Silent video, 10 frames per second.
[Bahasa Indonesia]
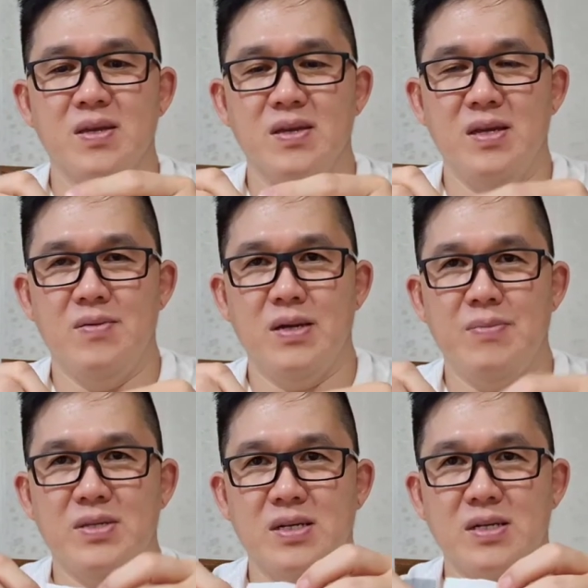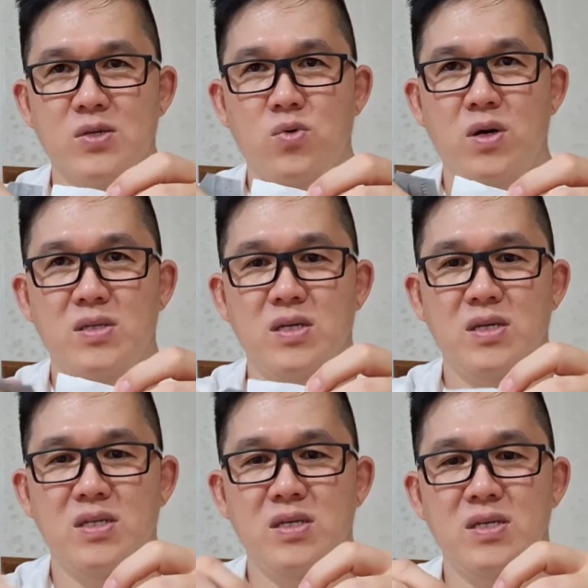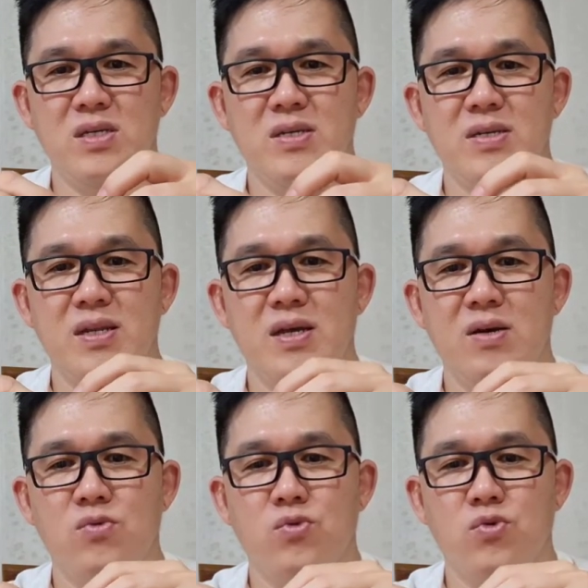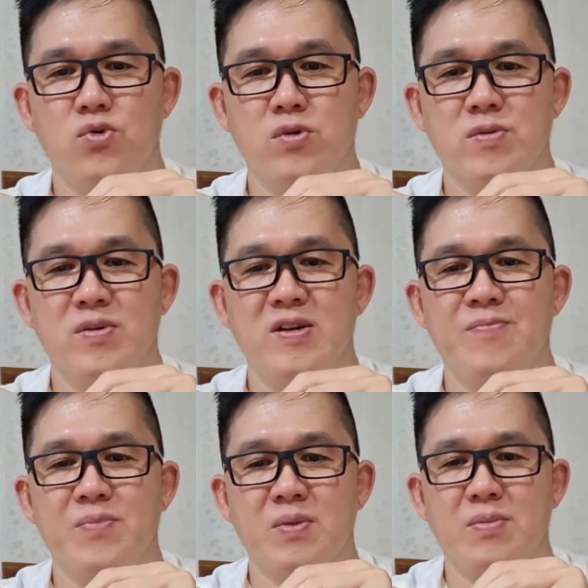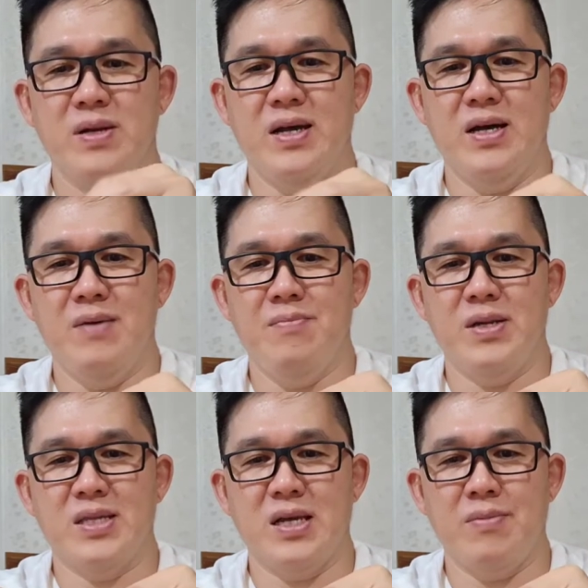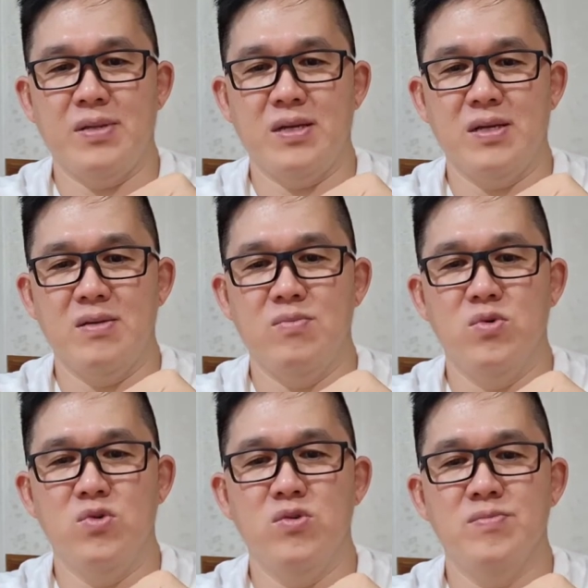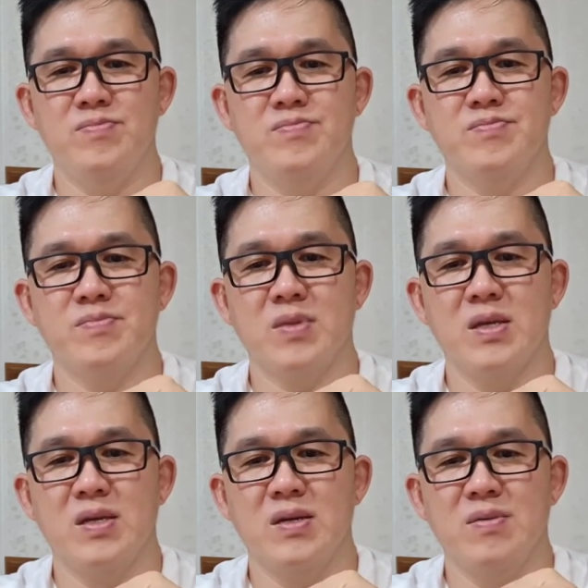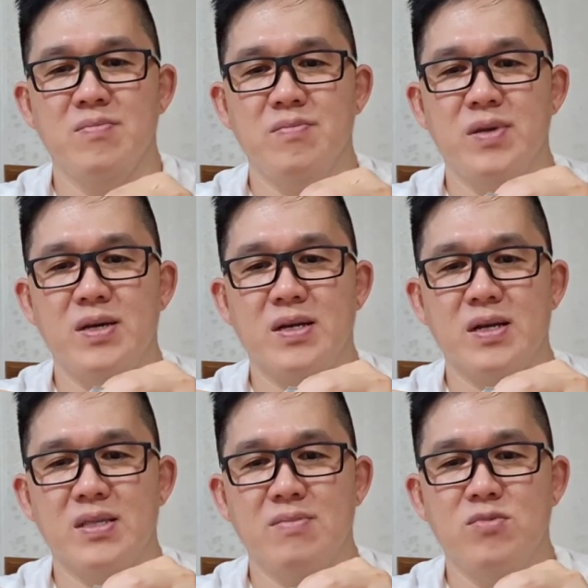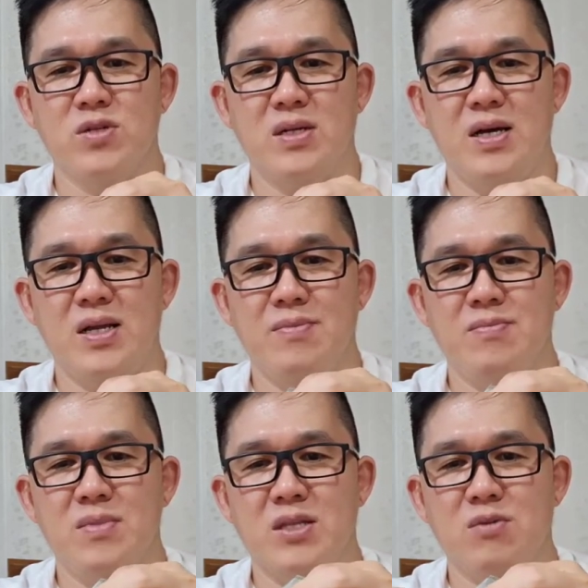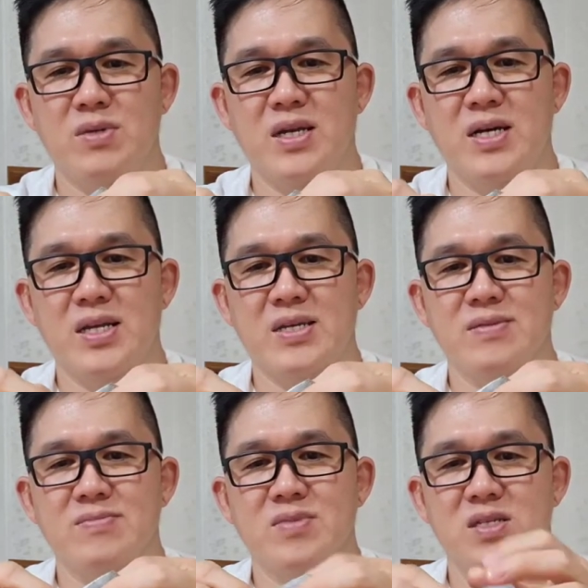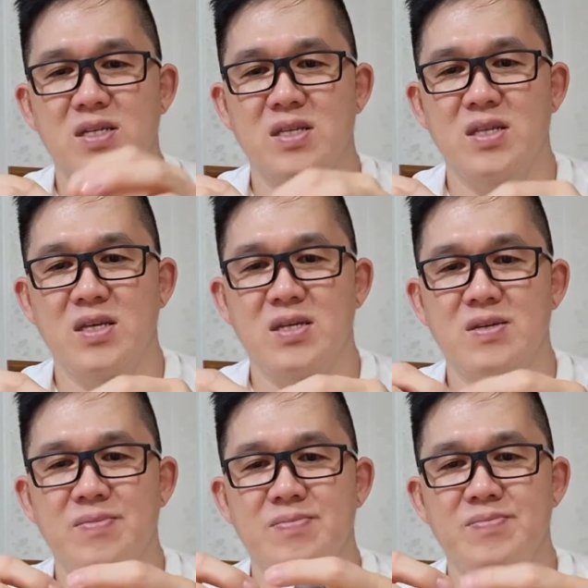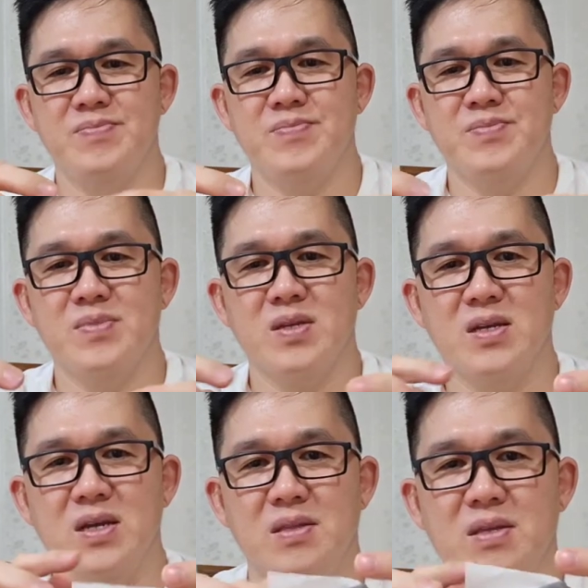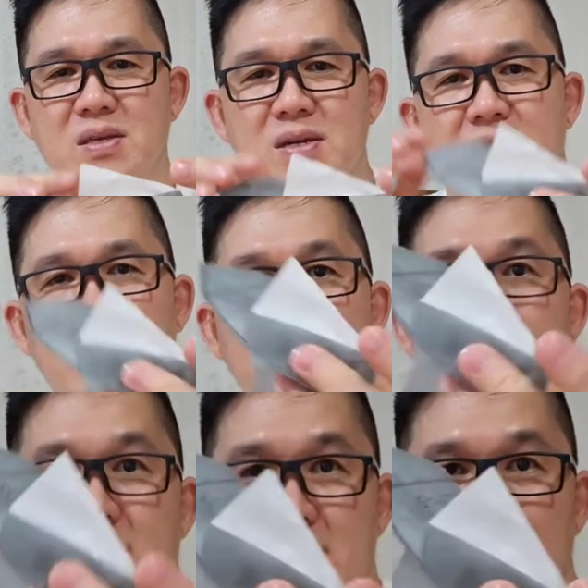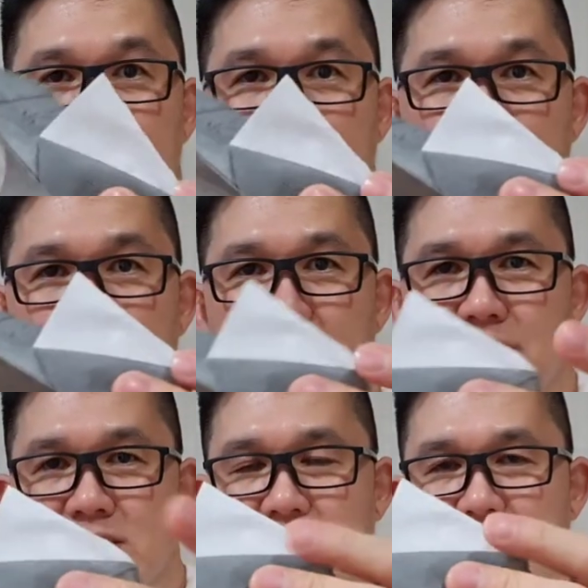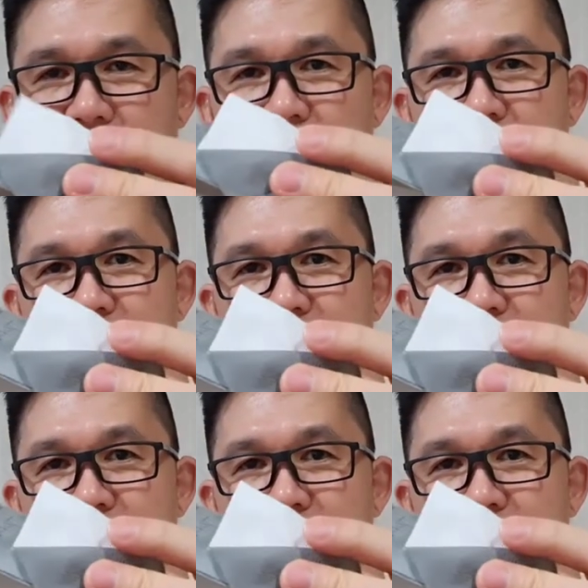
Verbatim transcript: yang lapisan keduanya ini dia untuk menahan partikel-partikel debu biar nggak tembus ke dalam atau menyaring di sini nih ini dia ya intinya dari masker ini